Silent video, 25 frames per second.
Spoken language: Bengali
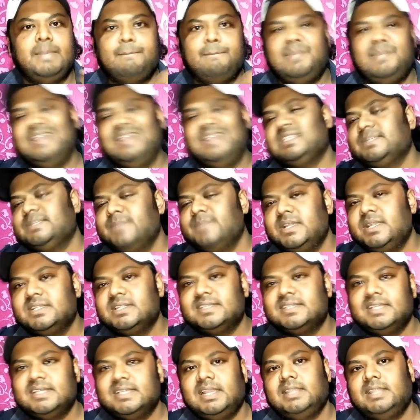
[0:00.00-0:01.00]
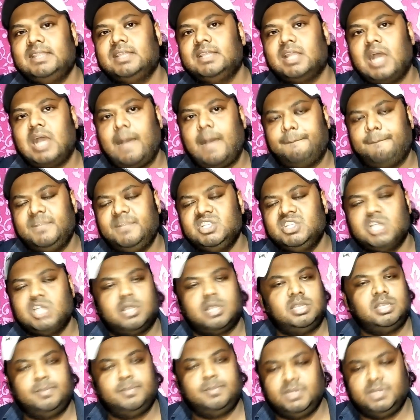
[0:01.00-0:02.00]
প্লেসমেন্ট সেলের দ্বারা আপনি
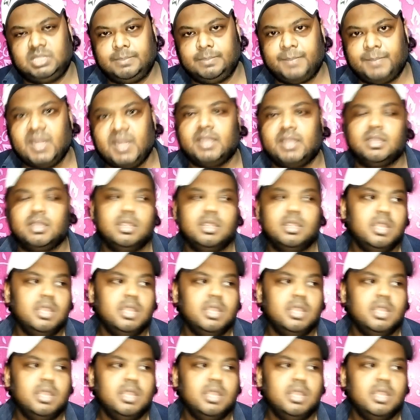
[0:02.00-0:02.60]
চাকরি পেতে পারেন